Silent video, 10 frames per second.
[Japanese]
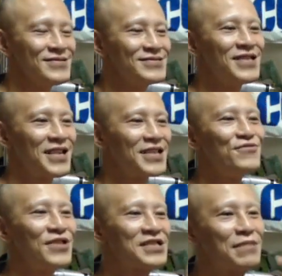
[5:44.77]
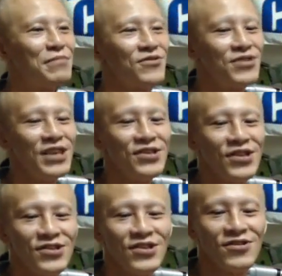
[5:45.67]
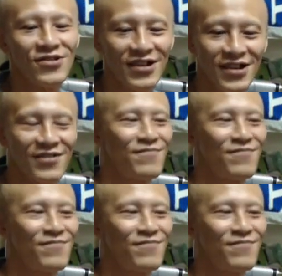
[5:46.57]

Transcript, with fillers: うん、で、あれがうなちゃんまの伝説ですよ、だから。う